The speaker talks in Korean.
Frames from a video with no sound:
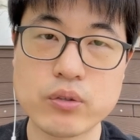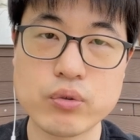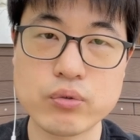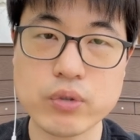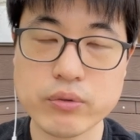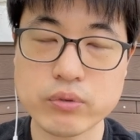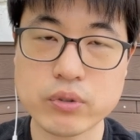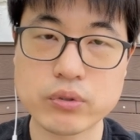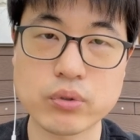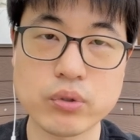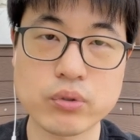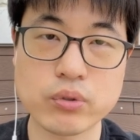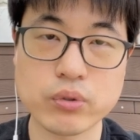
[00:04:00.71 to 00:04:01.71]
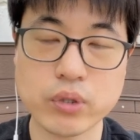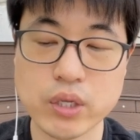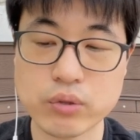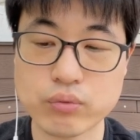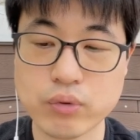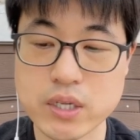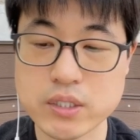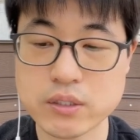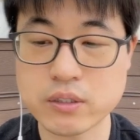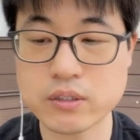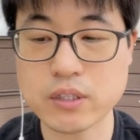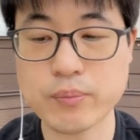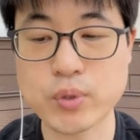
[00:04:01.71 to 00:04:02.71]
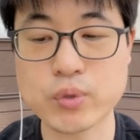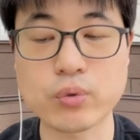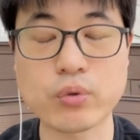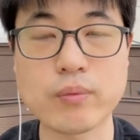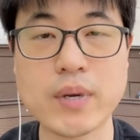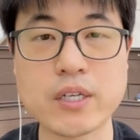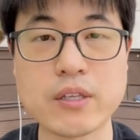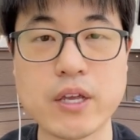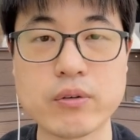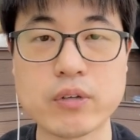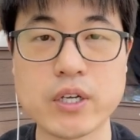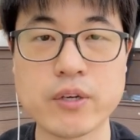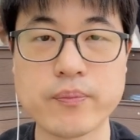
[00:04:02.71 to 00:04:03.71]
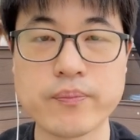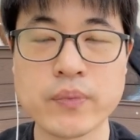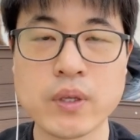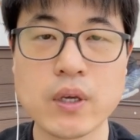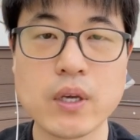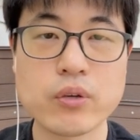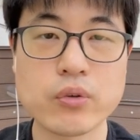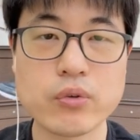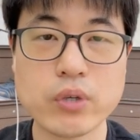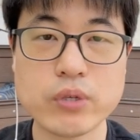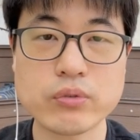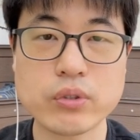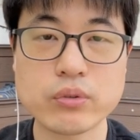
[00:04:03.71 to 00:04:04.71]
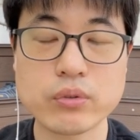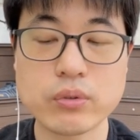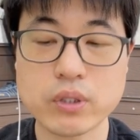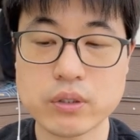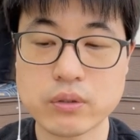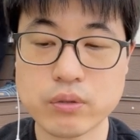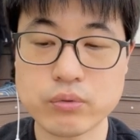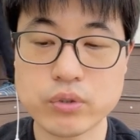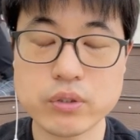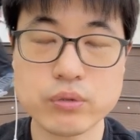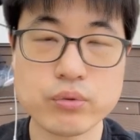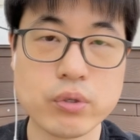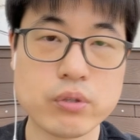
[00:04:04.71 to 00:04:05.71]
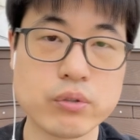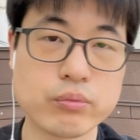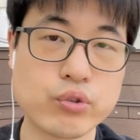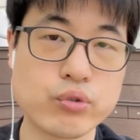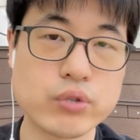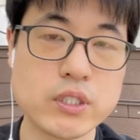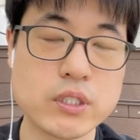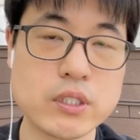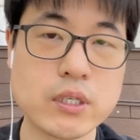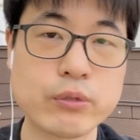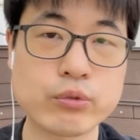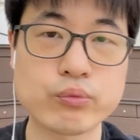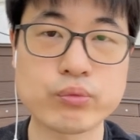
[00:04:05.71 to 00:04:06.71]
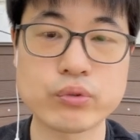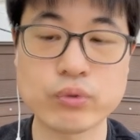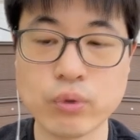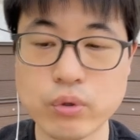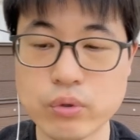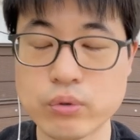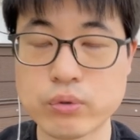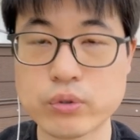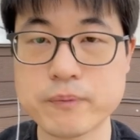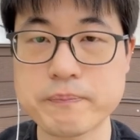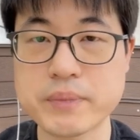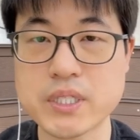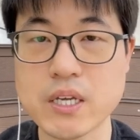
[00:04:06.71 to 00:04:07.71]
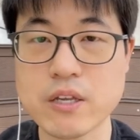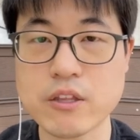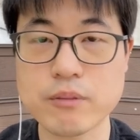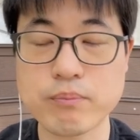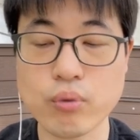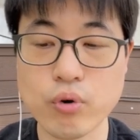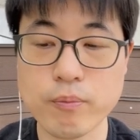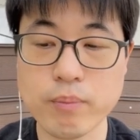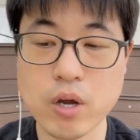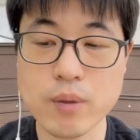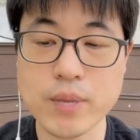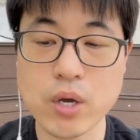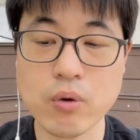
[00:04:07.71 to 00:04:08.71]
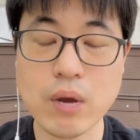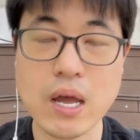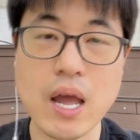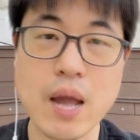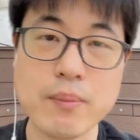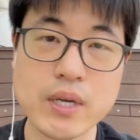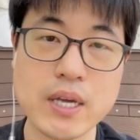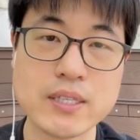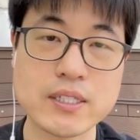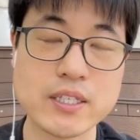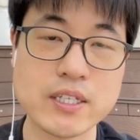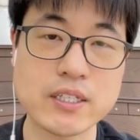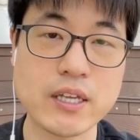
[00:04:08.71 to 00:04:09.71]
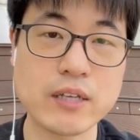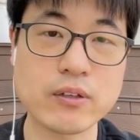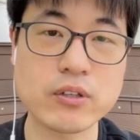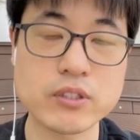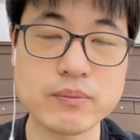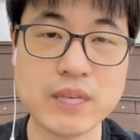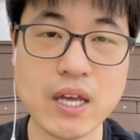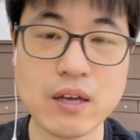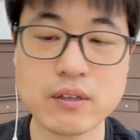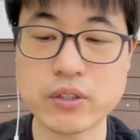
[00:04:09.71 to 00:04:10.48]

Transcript: Q 그라운드 컨트롤 이렇게 두 가지를 대표적으로 많이 사용을 해요. Q 그라운드 컨트롤 같은 경우는 줄여서 QGC라고도 부르고 요거는 PX4 펌웨어와 함께 제작이 된 것입니다.